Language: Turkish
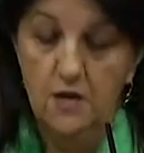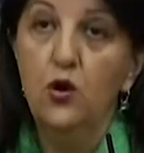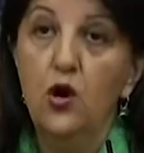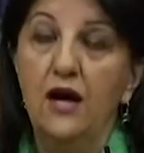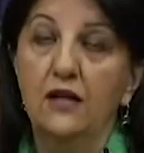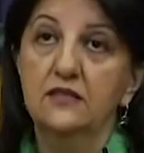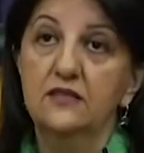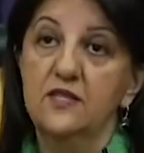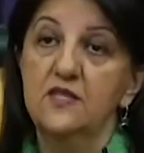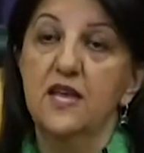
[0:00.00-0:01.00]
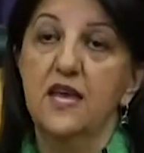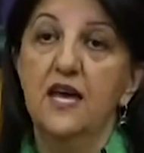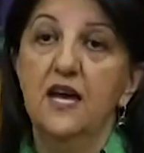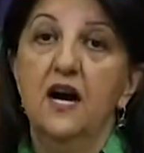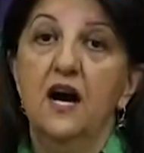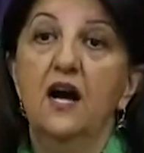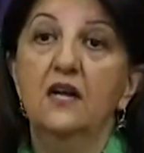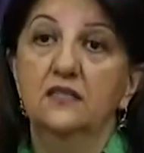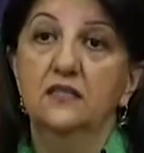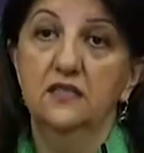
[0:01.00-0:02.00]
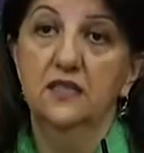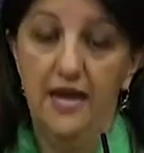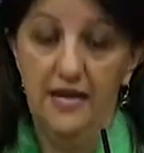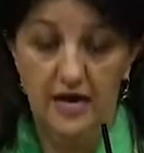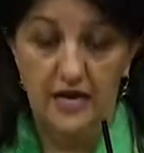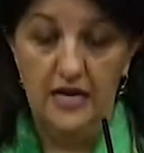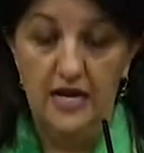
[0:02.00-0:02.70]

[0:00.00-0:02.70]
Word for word: Bu halk size hakkını helal